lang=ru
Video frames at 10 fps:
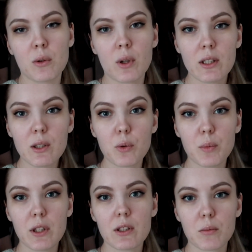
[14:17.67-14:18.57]
Но они
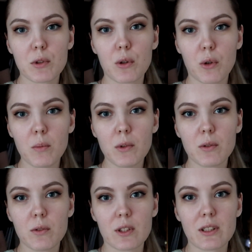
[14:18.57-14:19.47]
купили там
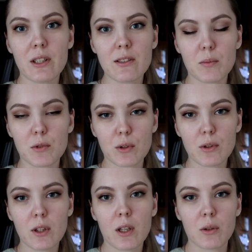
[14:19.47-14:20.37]
трехкомнатную за 3
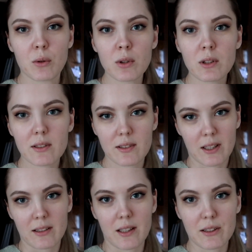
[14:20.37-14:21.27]
700 год назад,